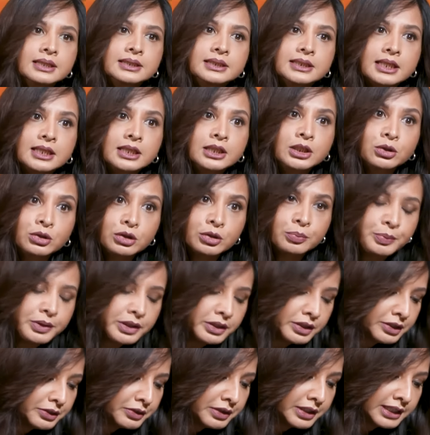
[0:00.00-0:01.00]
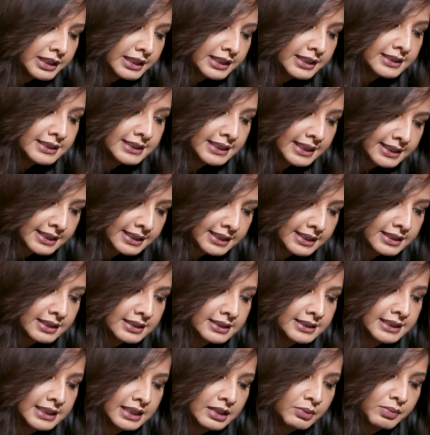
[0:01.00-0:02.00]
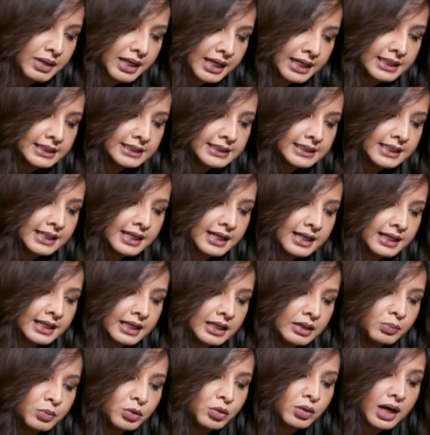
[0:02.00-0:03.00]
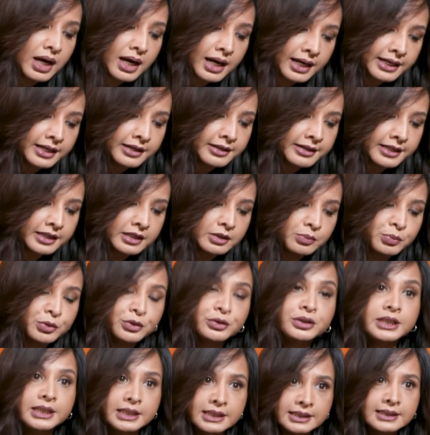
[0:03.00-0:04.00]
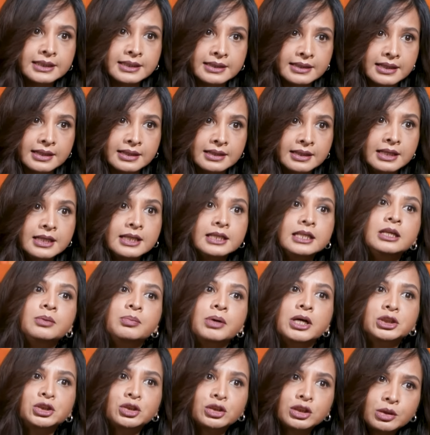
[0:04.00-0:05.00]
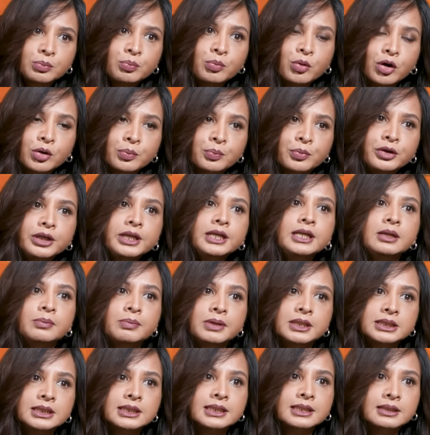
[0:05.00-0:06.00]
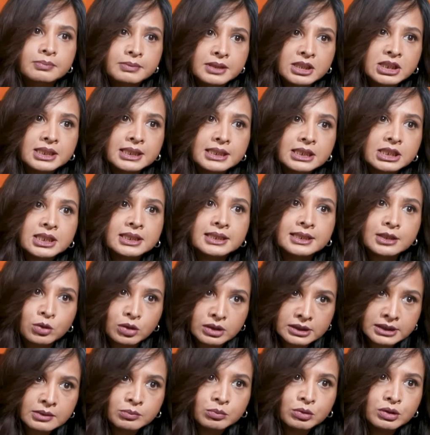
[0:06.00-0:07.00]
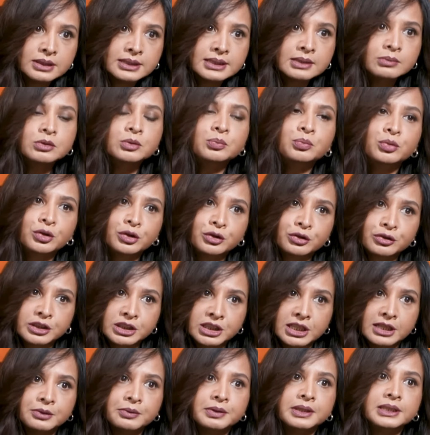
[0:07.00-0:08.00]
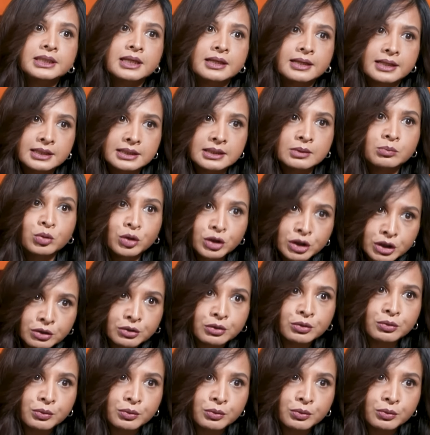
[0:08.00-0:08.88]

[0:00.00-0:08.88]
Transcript: যে ইউরোপিয়ান ইউনিয়নের টেকনিক্যাল টিম এনডিআই এবং আইআরআই এর প্রতিনিধিরা নির্বাচনের পরপরই নির্বাচন কমিশনের সাথে কথা বলেছে এবং পনেরোই জানুয়ারি তারা একটা বৈঠকও